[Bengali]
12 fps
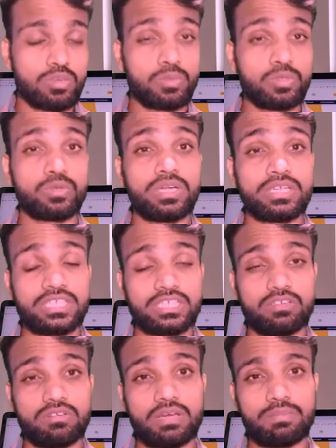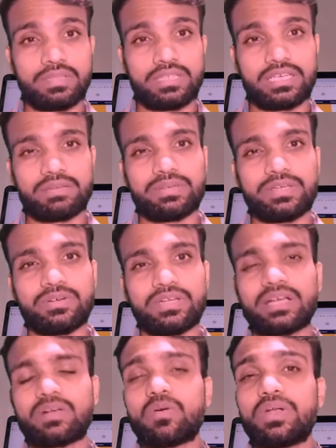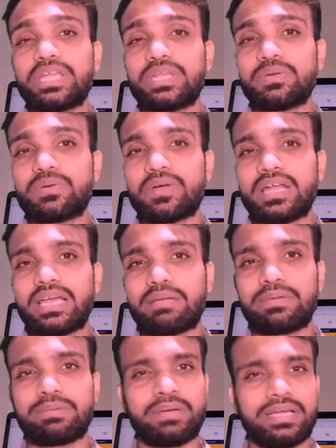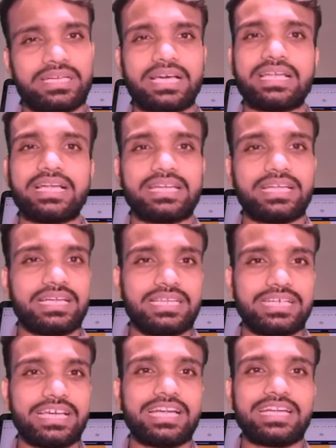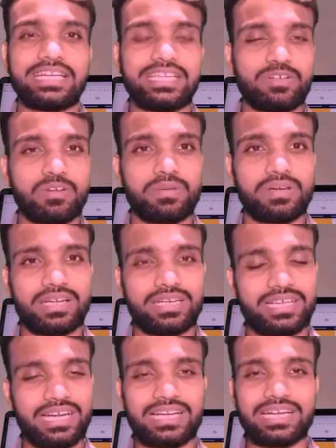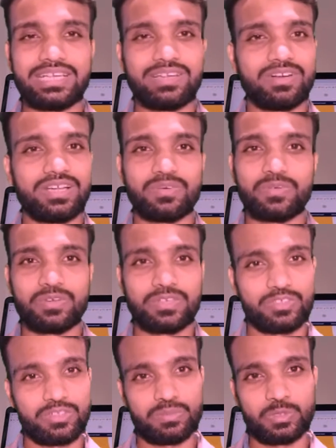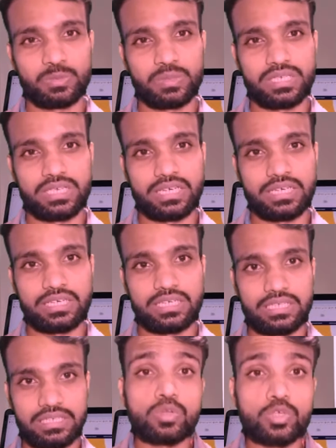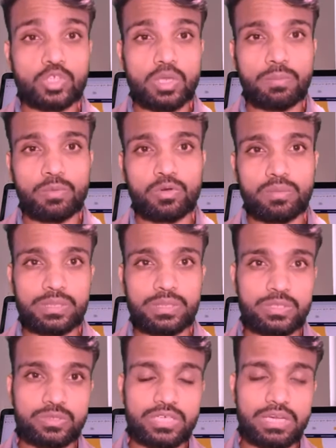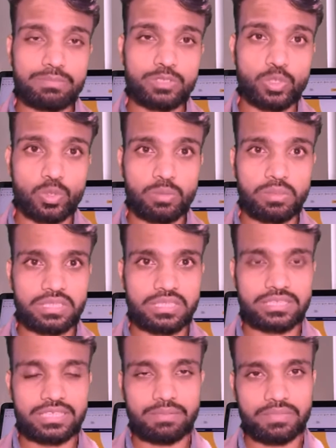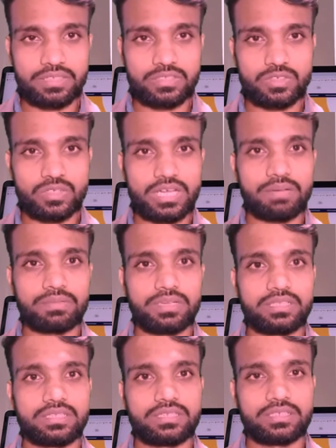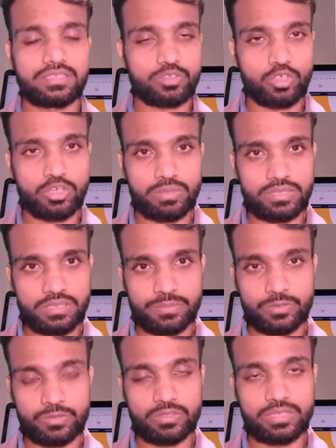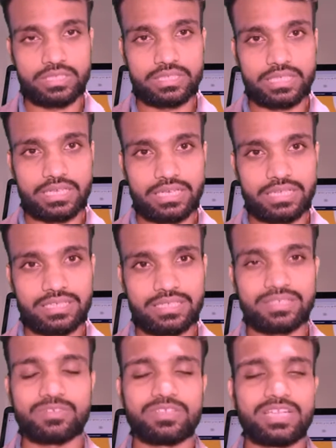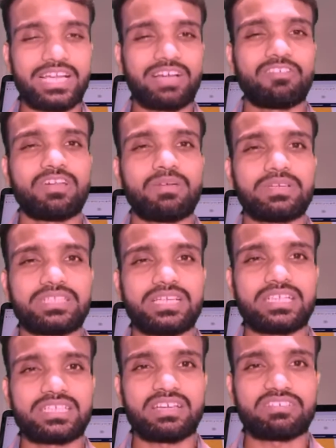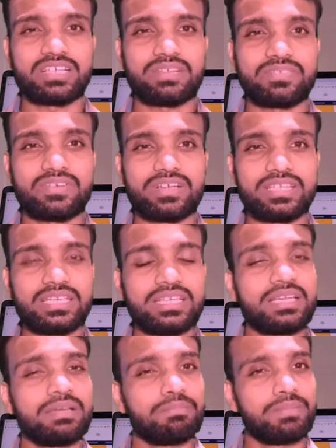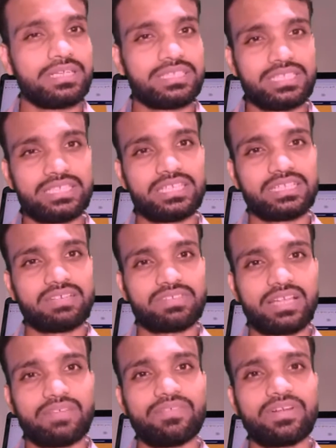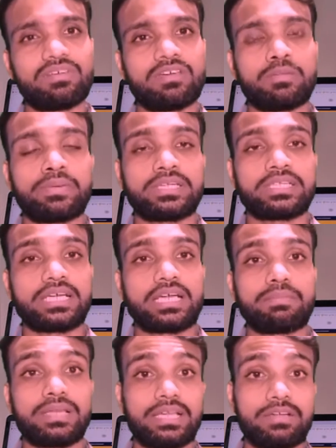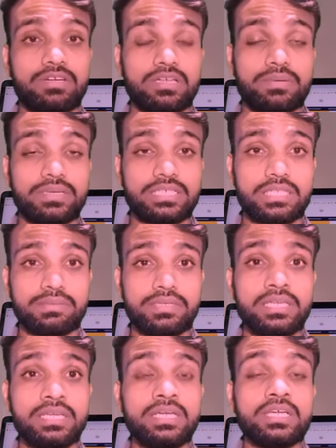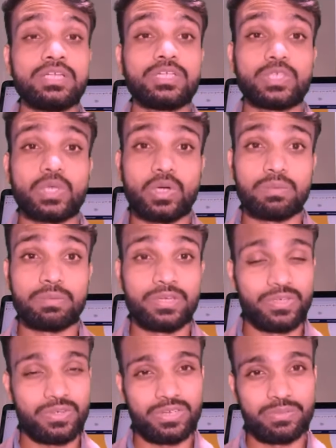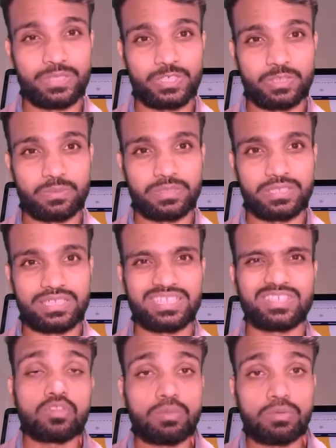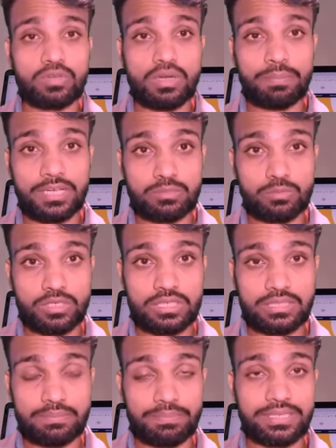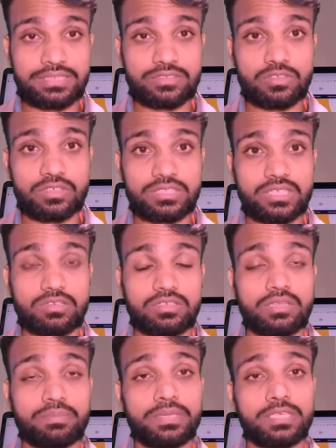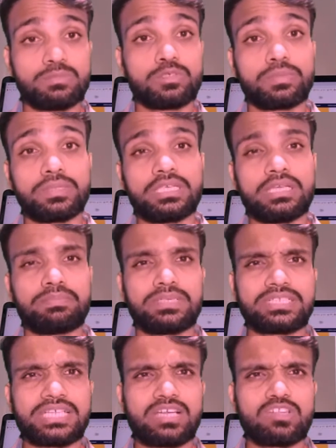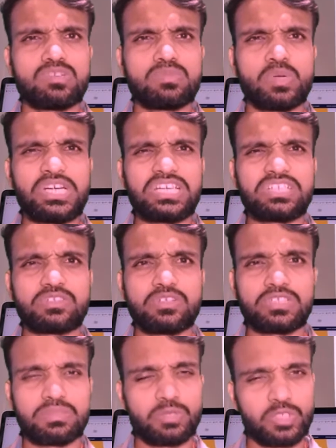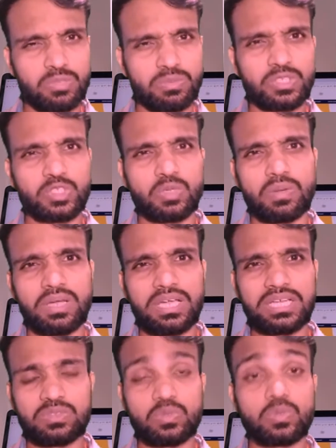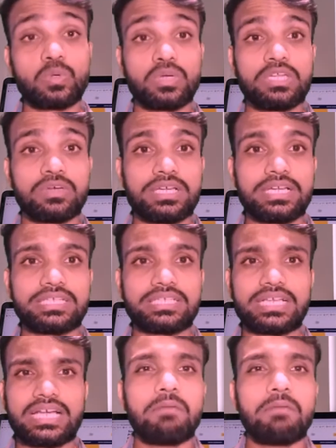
তো বন্ধুরা সেজন্য আপনাদেরকে ভিডিওটা কন্টিনিউ করা লাগবে ভাই টানাটানি টানাটানি করবেন না টানাটানি করলে কোনো কিছুই বুঝবেন না তো সম্পূর্ণ ভিডিও জুড়ে আমি সৌরভ হাসান আছি আপনাদের সঙ্গে আপনারা দেখছেন সৌরভ হাসান ফোর টোয়েন্টি চ্যানেল তো যারা এখনও আমার চ্যানেলে সাবস্ক্রাইব করেননি প্লিজ হিট দ্য সাবস্ক্রাইব বাটন আর পাশে থাকা বেলাইকনটি বাজিয়ে দেবেন সকল ভিডিওর নোটিফিকেশন পেতে তো বন্ধুরা ফেসবুকে যে পেজ রয়েছে অর্থাৎ ফেসবুক পেজের পেজটা কিন্তু মনিটাইজ করতে বর্তমান সময়ে একটু কঠিন হয়ে গেছে